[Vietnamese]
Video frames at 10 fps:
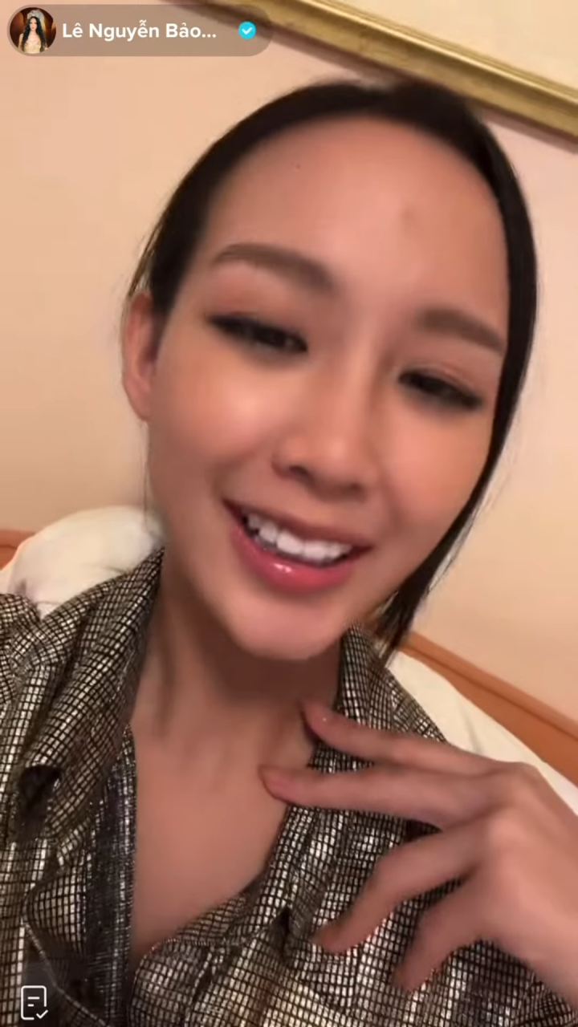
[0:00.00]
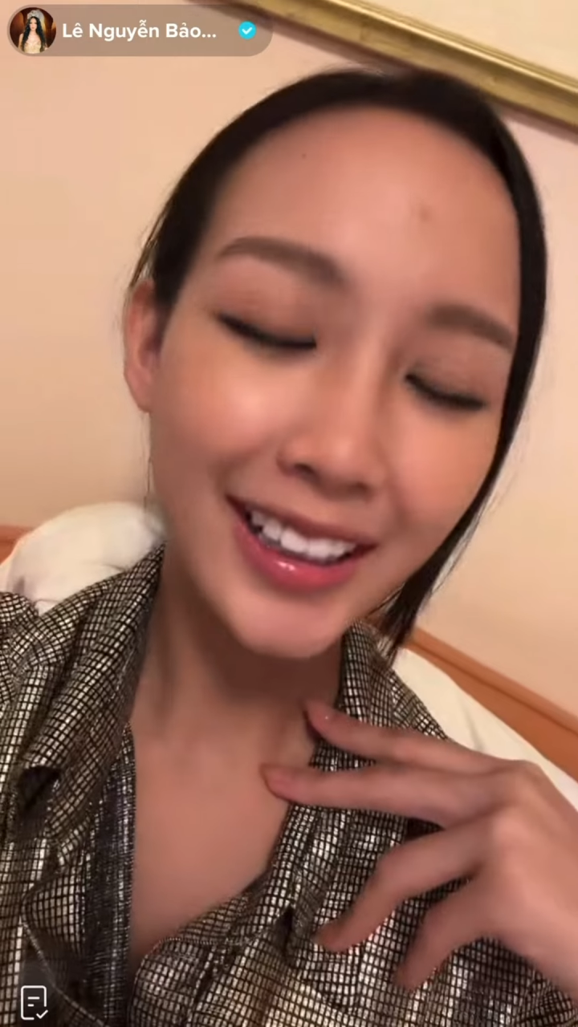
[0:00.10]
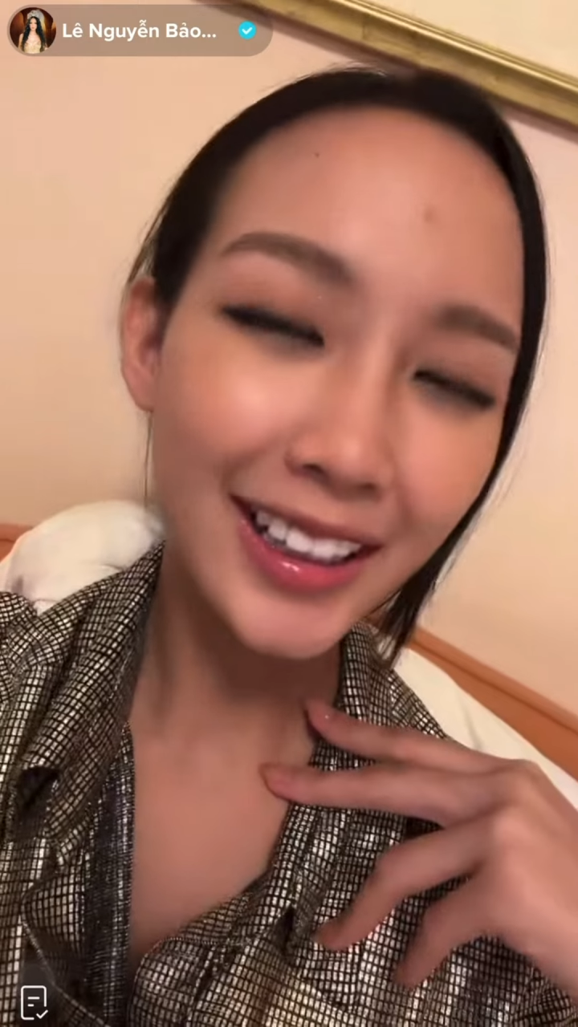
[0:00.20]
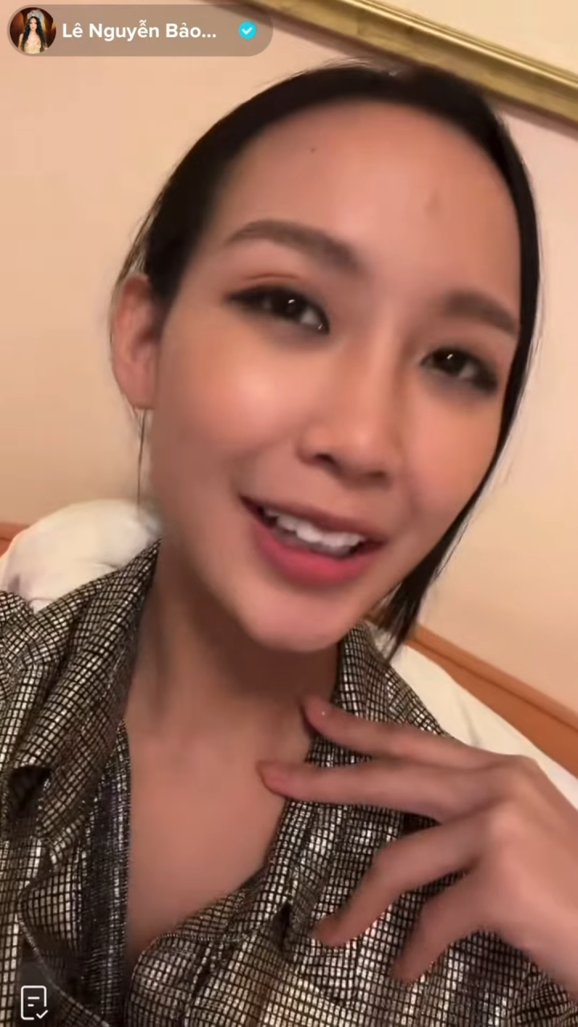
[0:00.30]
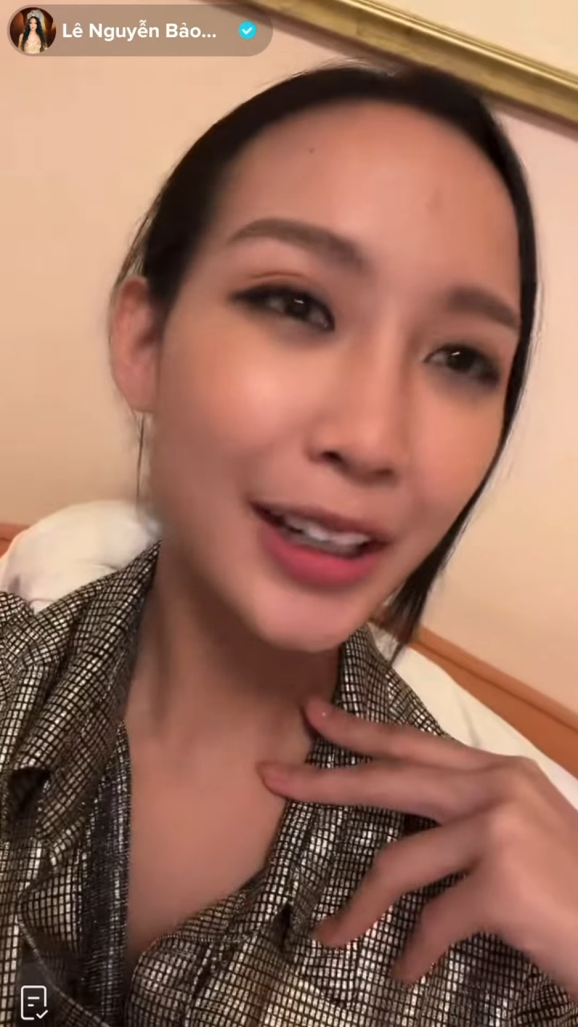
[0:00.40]

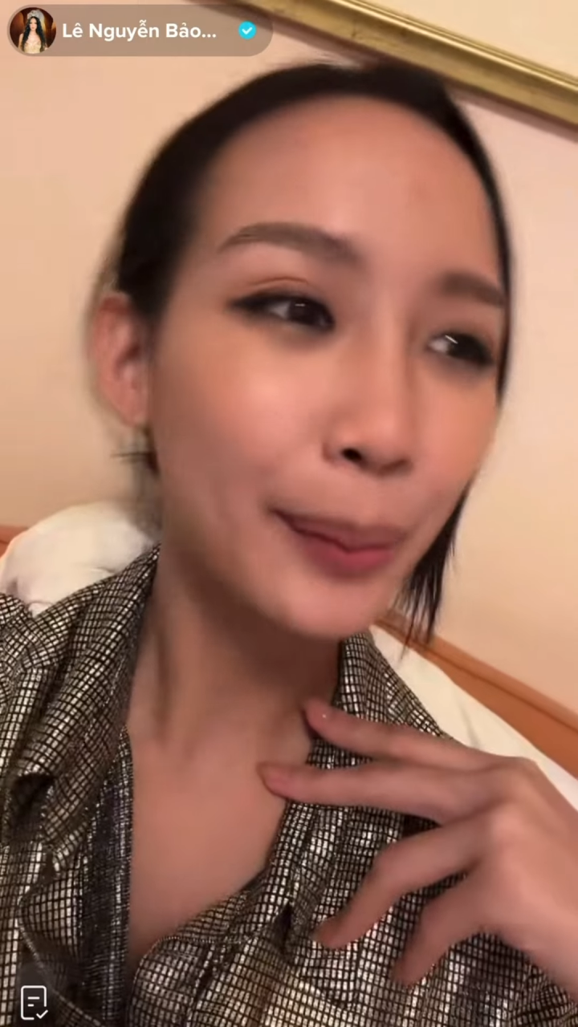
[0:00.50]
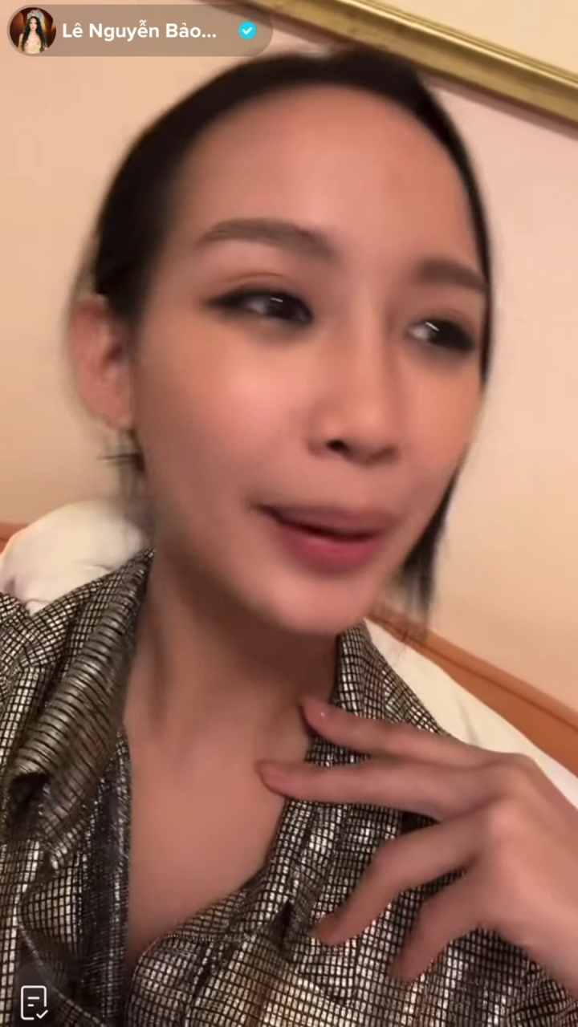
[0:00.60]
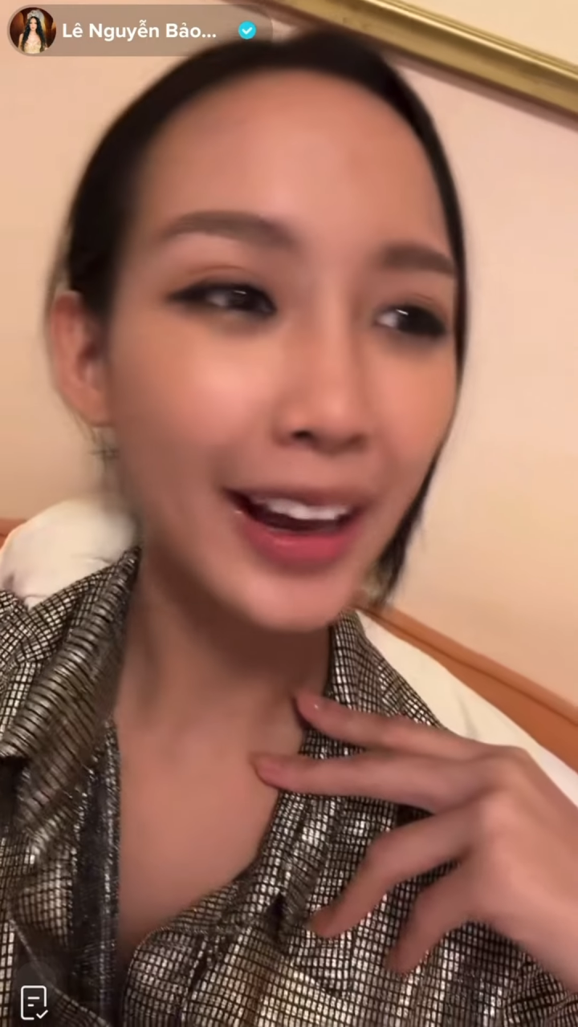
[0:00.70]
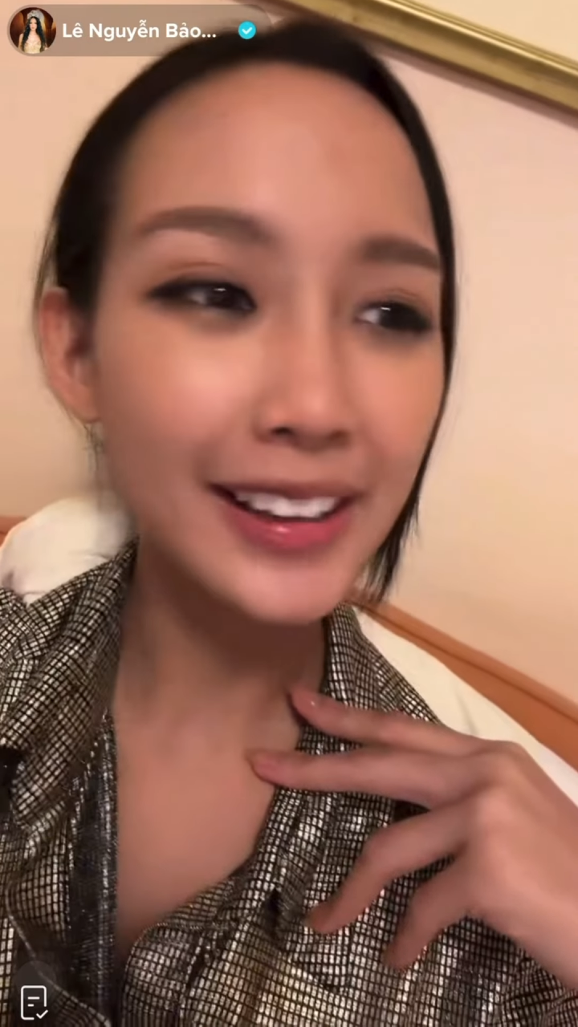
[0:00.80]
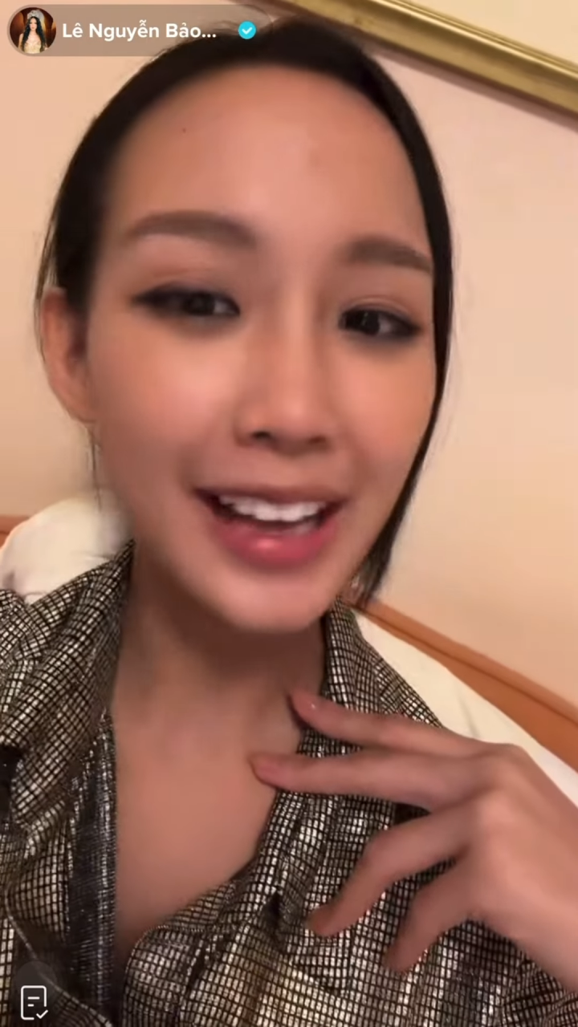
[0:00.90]
cho nên là nếu
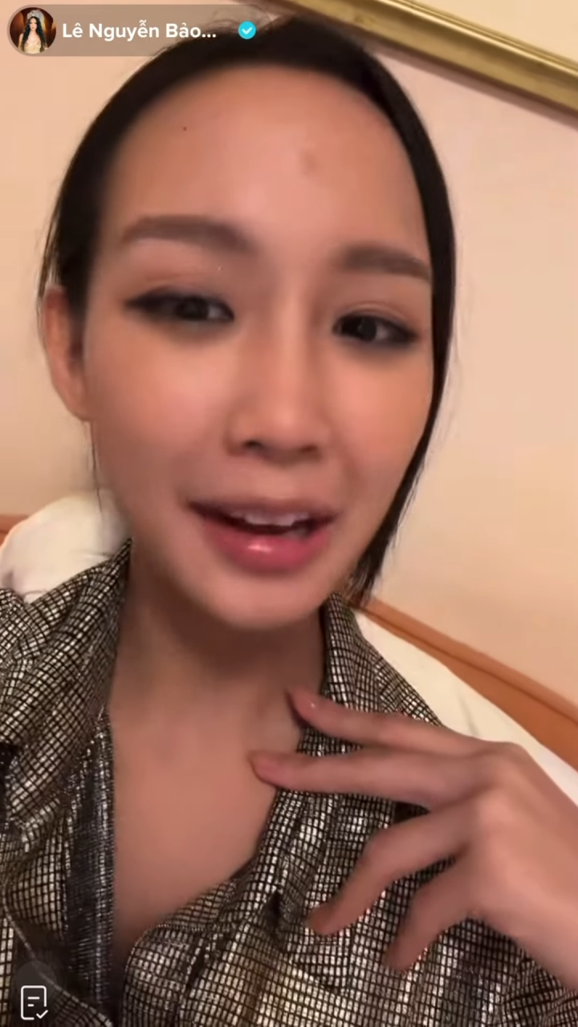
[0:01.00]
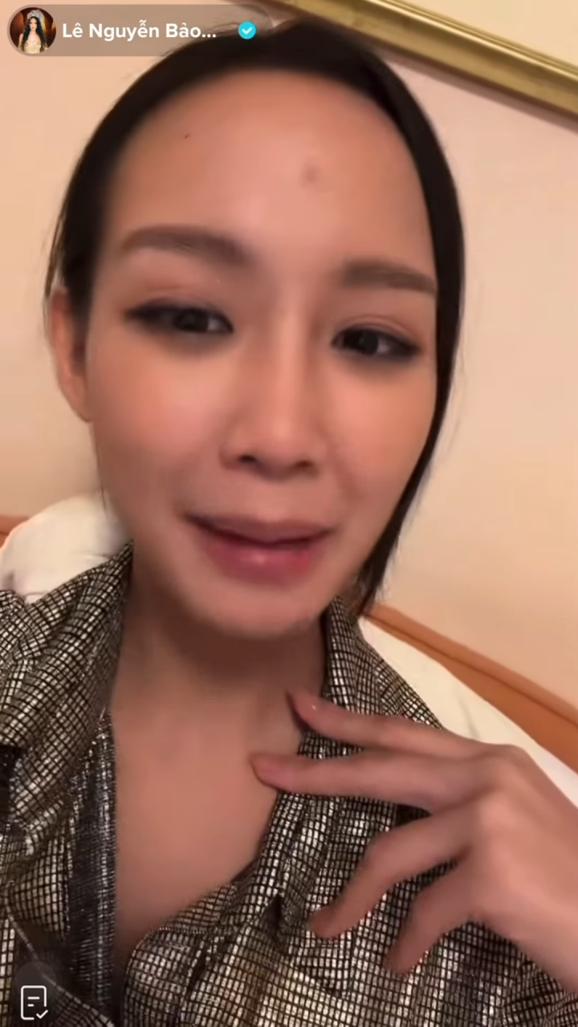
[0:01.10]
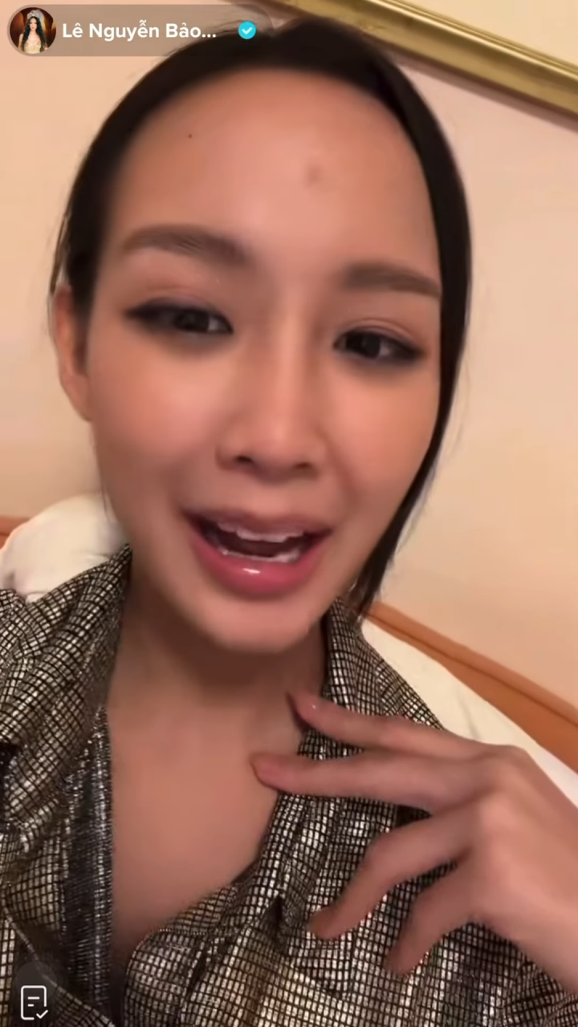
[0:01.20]
mà cả nhà